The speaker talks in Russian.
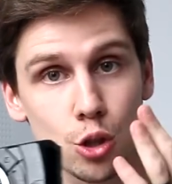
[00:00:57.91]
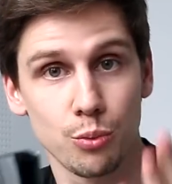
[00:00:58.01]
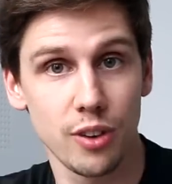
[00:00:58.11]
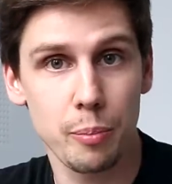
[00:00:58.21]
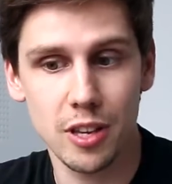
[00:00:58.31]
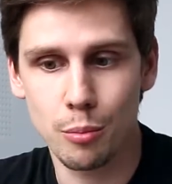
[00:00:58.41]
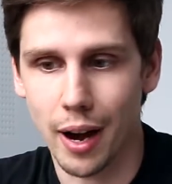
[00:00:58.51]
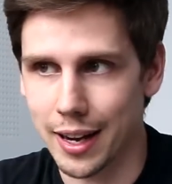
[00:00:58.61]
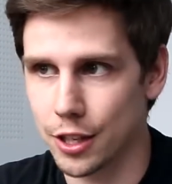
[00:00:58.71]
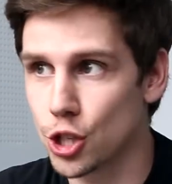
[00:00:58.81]
Чтобы вы
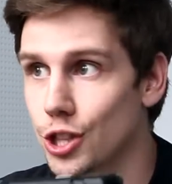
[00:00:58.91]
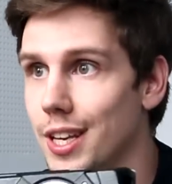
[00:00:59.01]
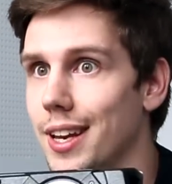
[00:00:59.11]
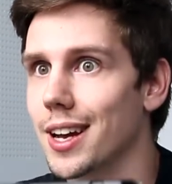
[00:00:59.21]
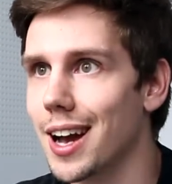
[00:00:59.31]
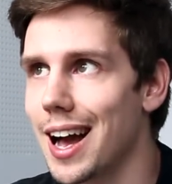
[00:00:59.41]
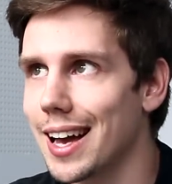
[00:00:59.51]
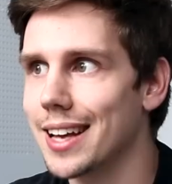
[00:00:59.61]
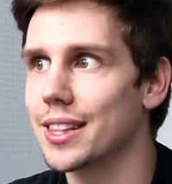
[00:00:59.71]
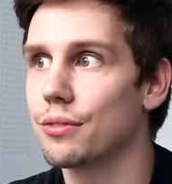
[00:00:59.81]
понимали, 4К
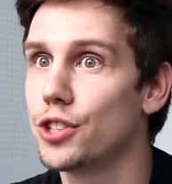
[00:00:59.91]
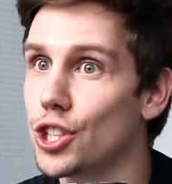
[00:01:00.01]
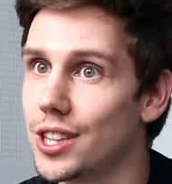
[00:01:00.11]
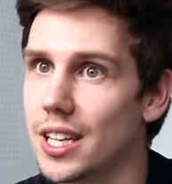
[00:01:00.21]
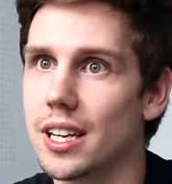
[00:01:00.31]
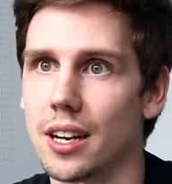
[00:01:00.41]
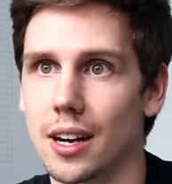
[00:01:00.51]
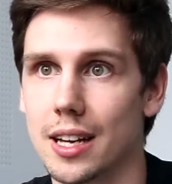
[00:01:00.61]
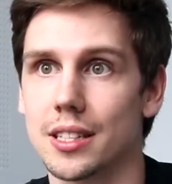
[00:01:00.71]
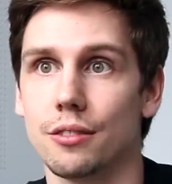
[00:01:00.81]
это в 4
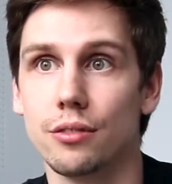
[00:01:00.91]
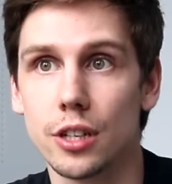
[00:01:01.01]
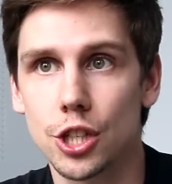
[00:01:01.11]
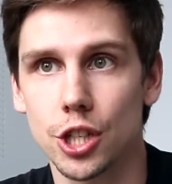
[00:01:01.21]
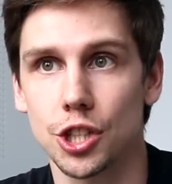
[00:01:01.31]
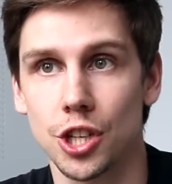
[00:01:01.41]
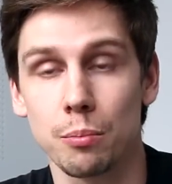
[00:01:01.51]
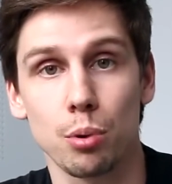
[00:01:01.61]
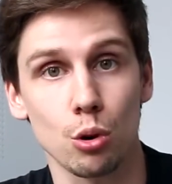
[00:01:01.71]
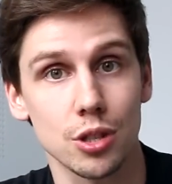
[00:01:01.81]
раза выше,
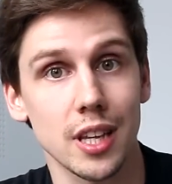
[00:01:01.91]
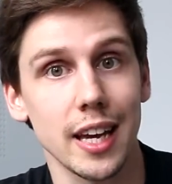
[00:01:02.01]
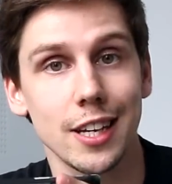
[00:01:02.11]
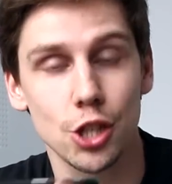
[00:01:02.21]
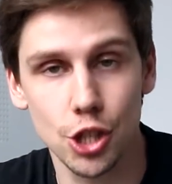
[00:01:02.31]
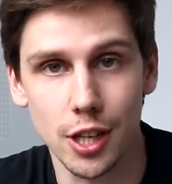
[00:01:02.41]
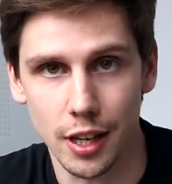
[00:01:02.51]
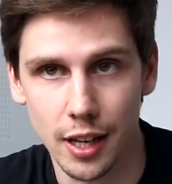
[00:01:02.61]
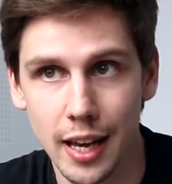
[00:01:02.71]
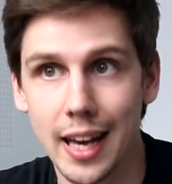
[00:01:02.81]
чем просто HD,